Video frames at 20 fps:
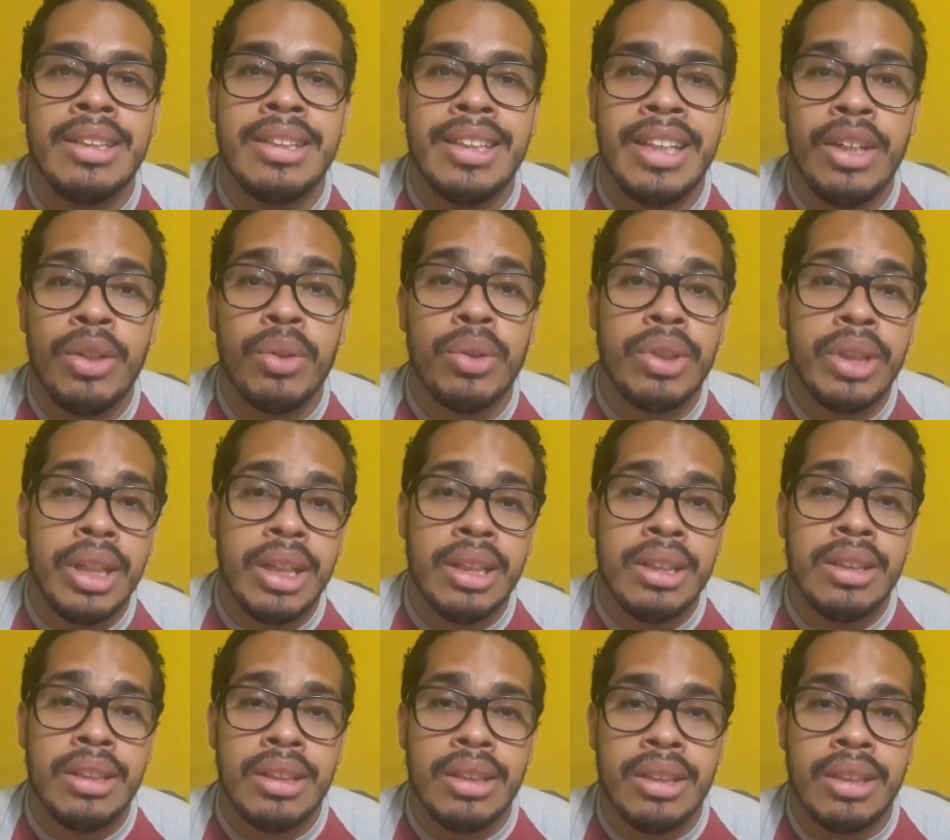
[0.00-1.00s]
03
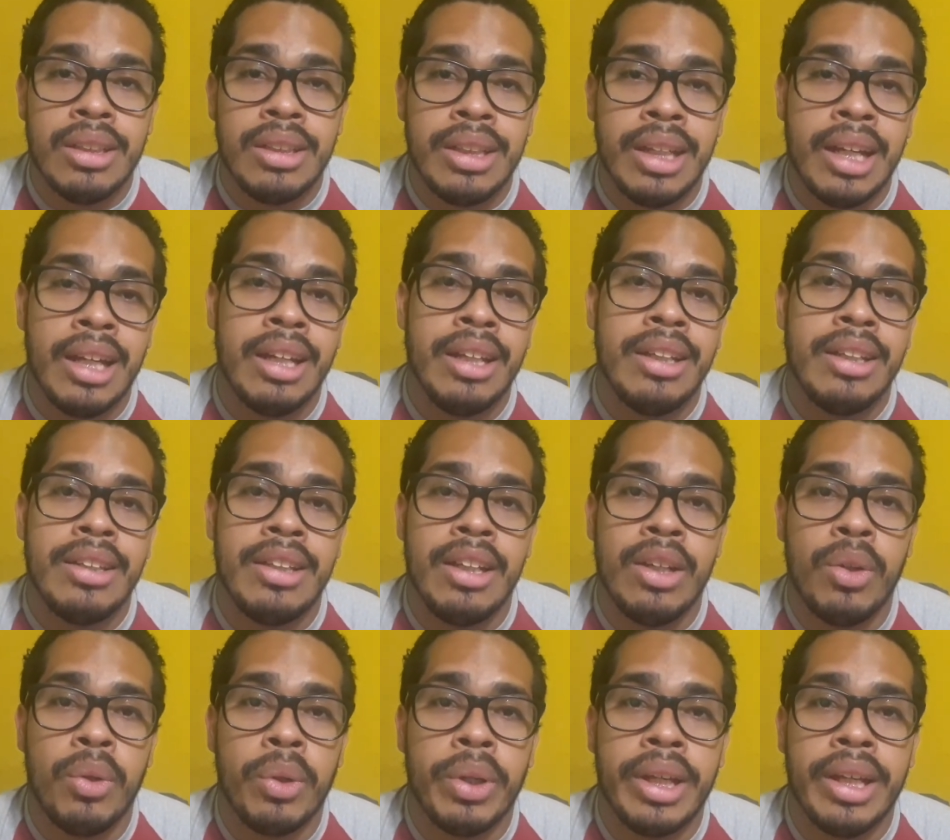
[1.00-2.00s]
ya de
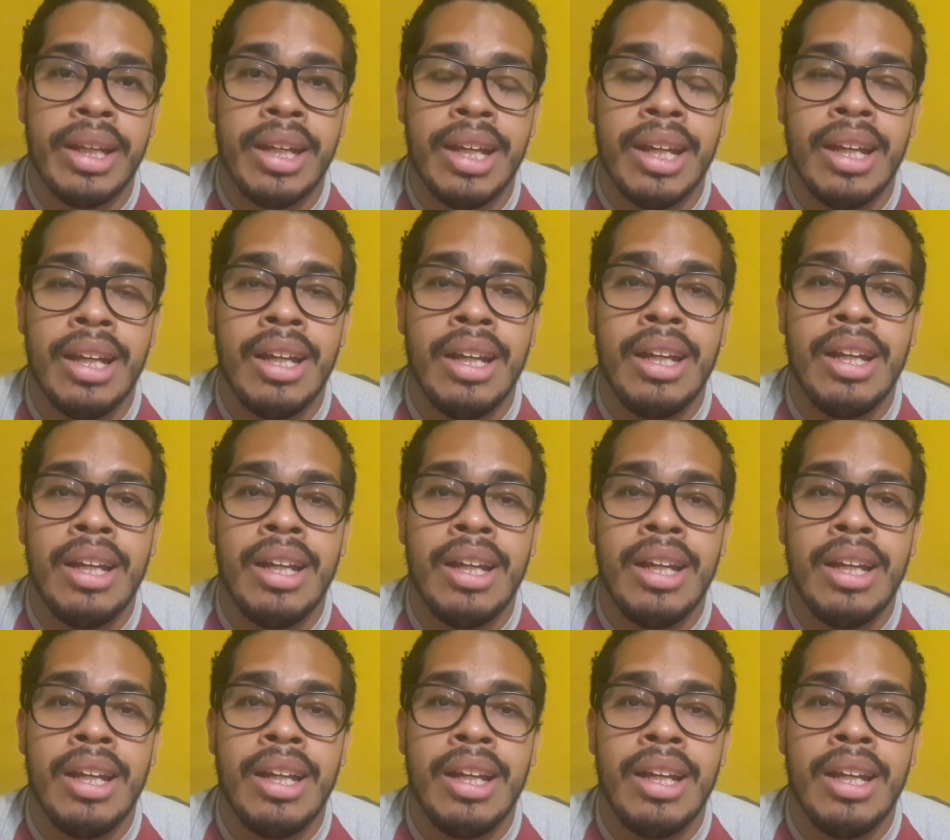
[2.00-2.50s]
lo que era